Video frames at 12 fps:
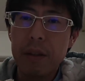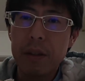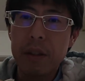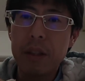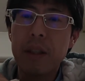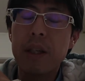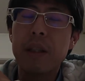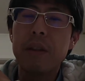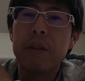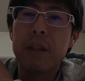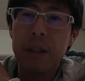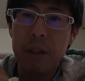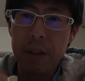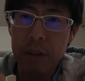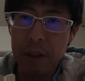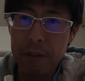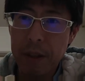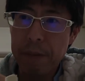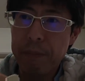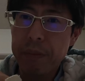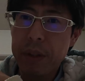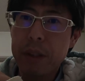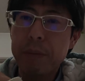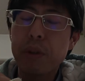杉浦ゆきゆきは、
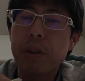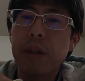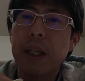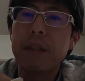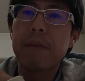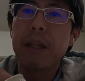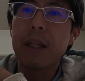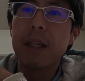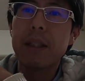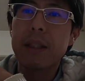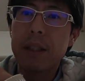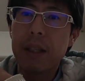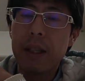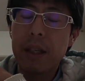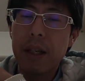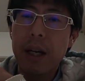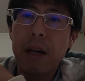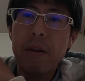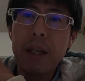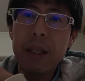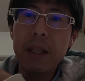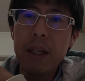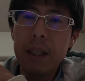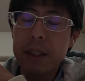スポーツの勝ち負けに関して。淡い
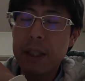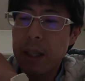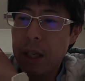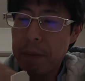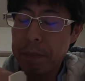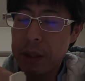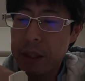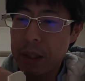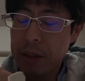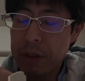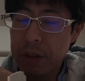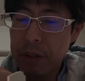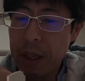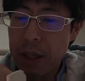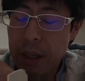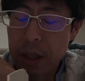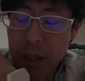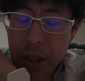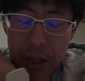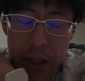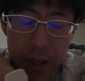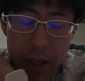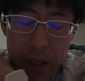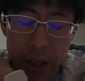ケースが100発100中で、
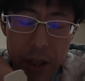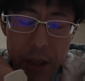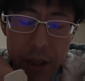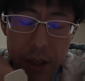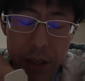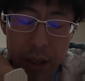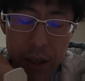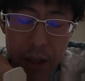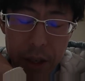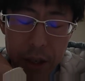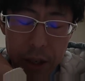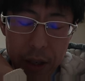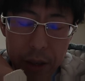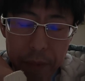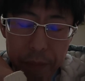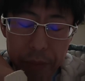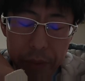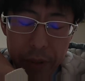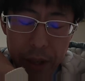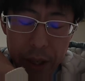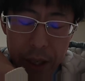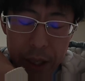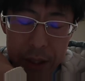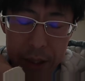
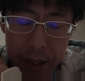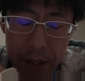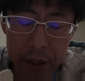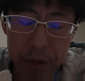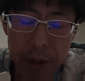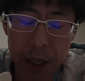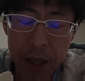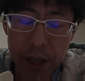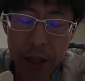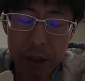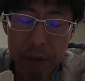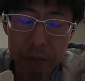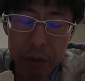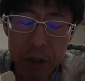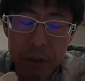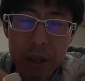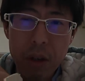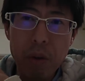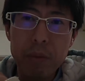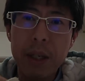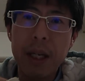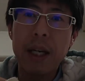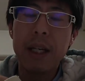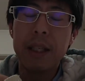えー、足が肉払い、もしくは小
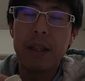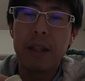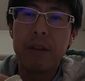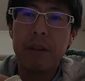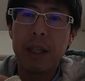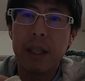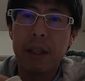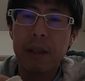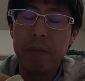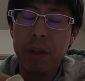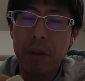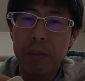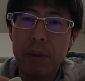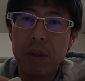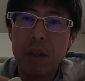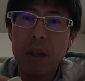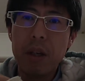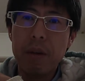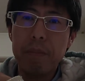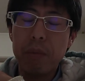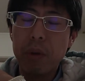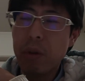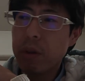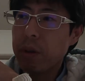村返りっていう言い方でもいいと思う。
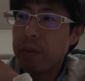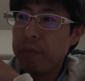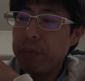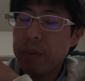も